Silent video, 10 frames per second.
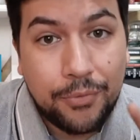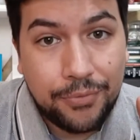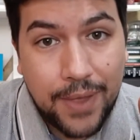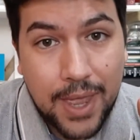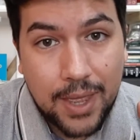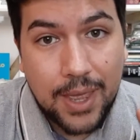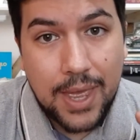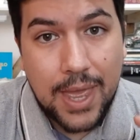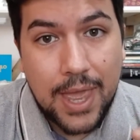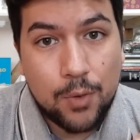Fé
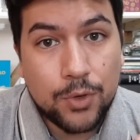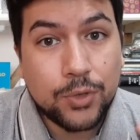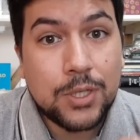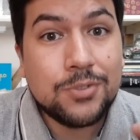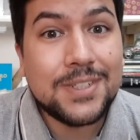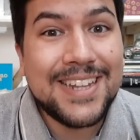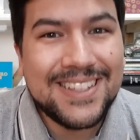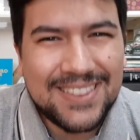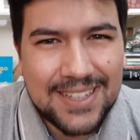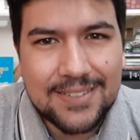é quando eu tenho
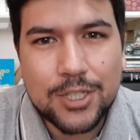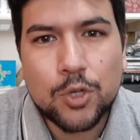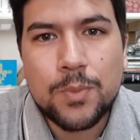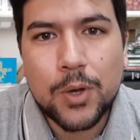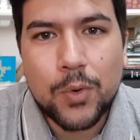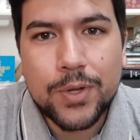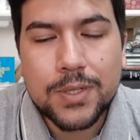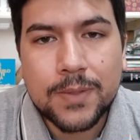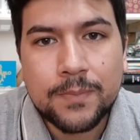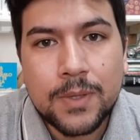certeza de alguma
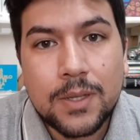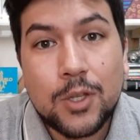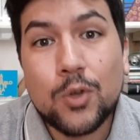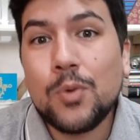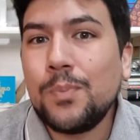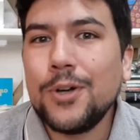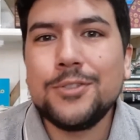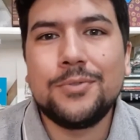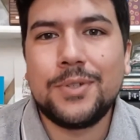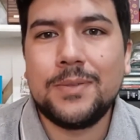coisa que eu não
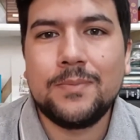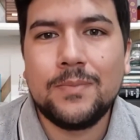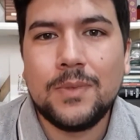posso ver.